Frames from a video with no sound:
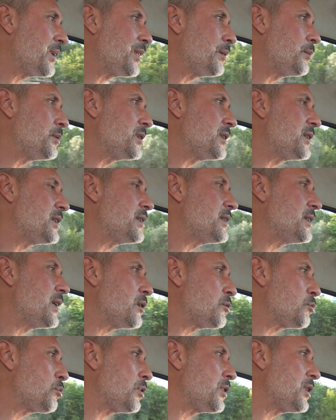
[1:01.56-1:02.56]
bey demiş
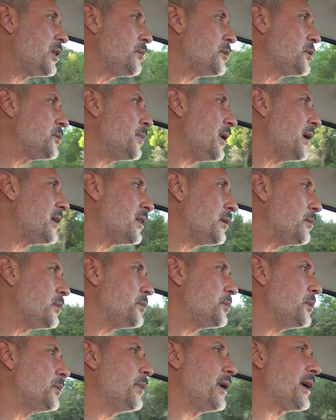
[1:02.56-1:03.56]
sizden sonra demiş ben
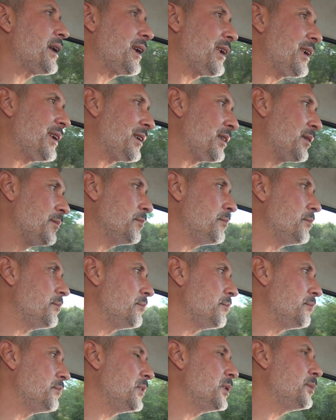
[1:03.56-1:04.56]
demiş bir bara girdim.
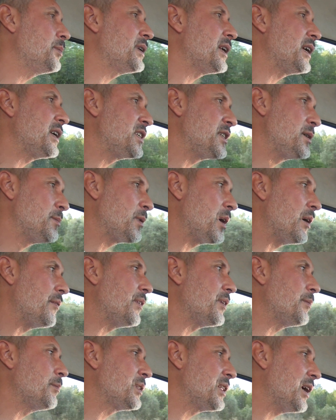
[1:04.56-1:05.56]
Bir bira içeyim
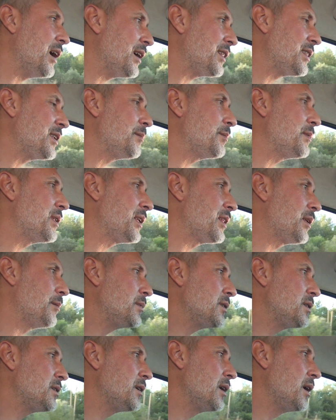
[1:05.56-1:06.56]
kafamı dağıtayım diye
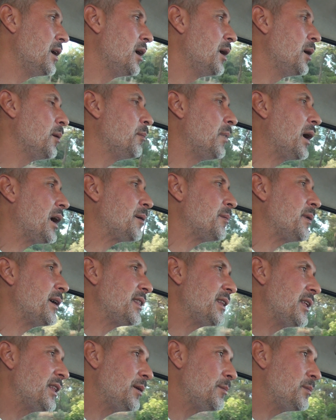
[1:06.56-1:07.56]
demiş.
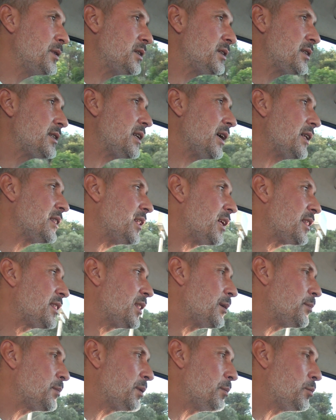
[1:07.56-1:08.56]
Barmen ne demiş size
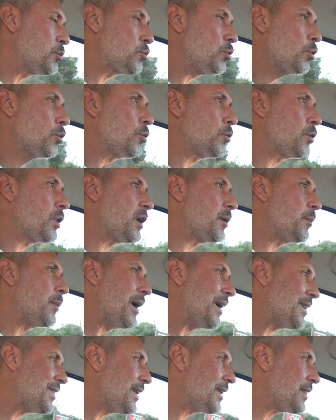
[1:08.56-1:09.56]
anlattığım gibi
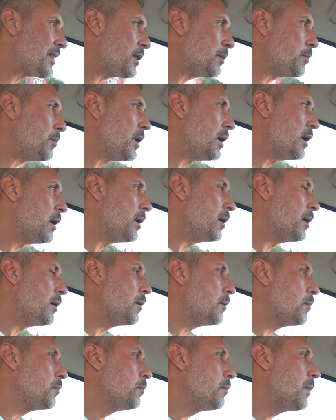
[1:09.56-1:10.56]
sorunlarımı anlattım.
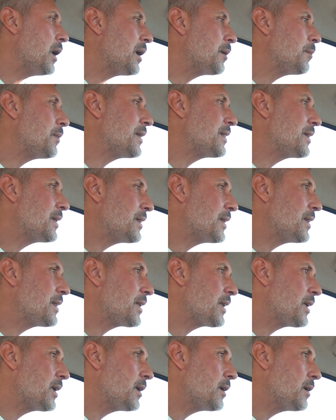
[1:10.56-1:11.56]
Barmen de
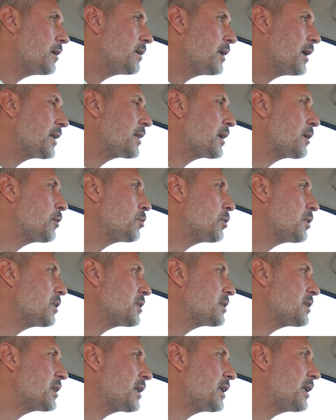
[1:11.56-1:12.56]
dedi ki yatak
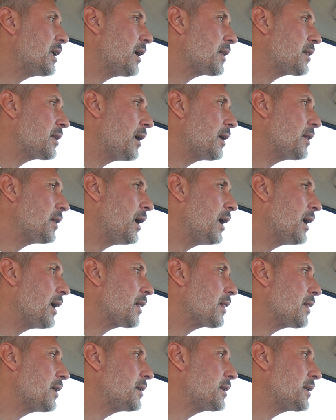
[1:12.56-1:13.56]
odanızdaki yatağın
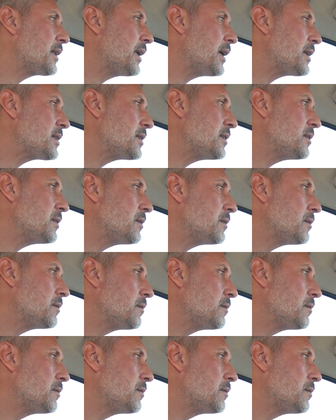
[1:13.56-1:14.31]
ayaklarını kesin.